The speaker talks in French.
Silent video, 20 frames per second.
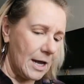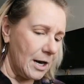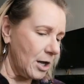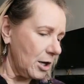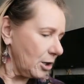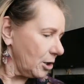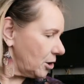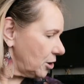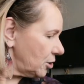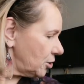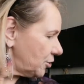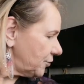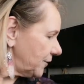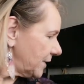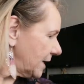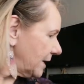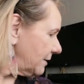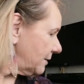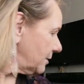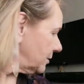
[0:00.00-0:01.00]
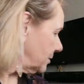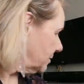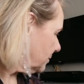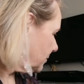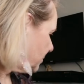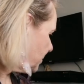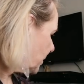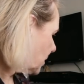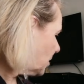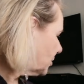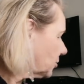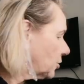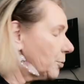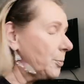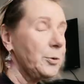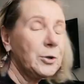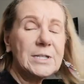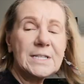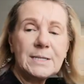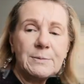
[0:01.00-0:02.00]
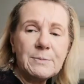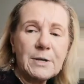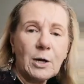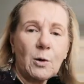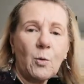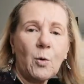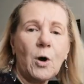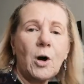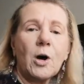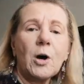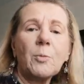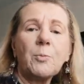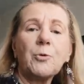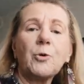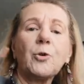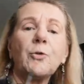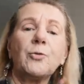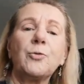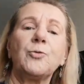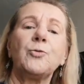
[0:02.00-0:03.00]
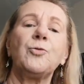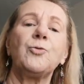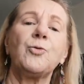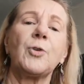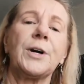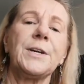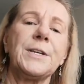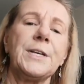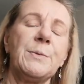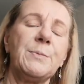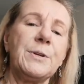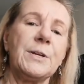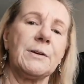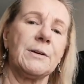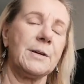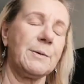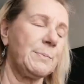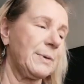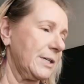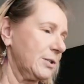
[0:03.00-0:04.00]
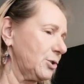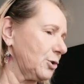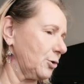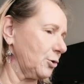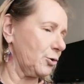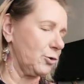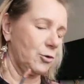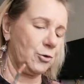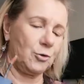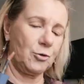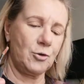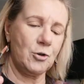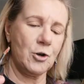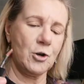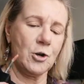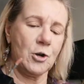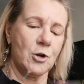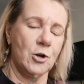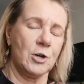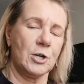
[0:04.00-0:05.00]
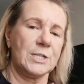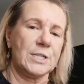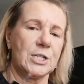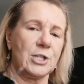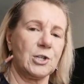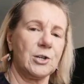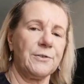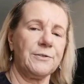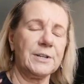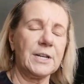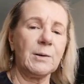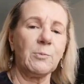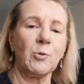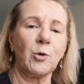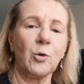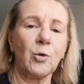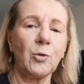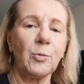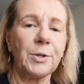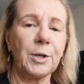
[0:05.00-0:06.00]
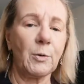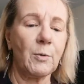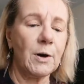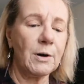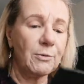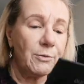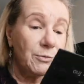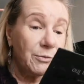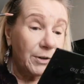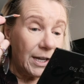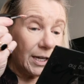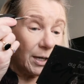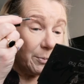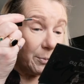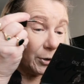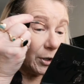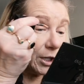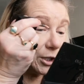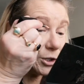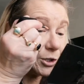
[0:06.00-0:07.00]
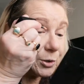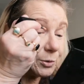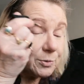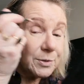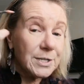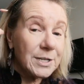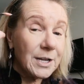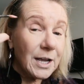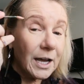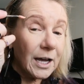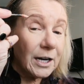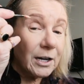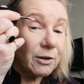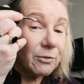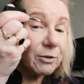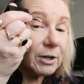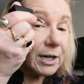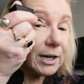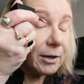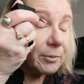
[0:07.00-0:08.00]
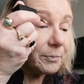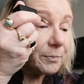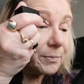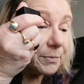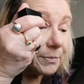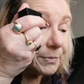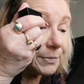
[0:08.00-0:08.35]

Alors là, je vais prendre un petit miroir pour que vous voyez bien parce que si je le fais dans mon gros miroir, vous ne verrez pas grand-chose. Alors voilà.